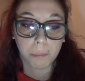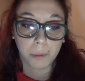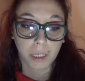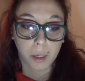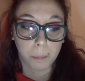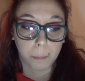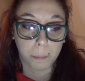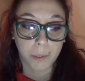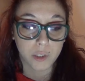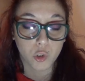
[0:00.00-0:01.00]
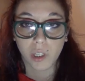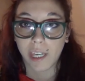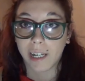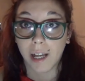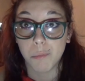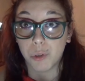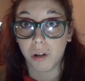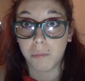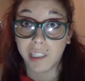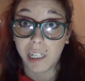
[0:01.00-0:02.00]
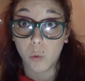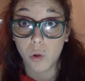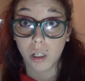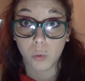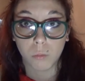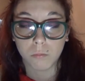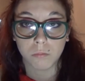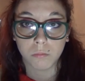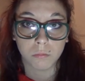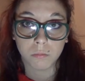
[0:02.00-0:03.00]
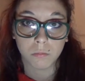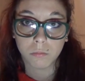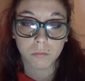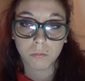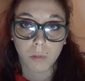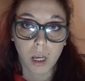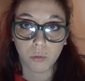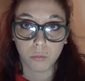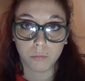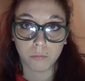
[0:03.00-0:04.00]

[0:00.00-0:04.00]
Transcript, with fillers: perché penso che cambi totalmente il look ad un, ad un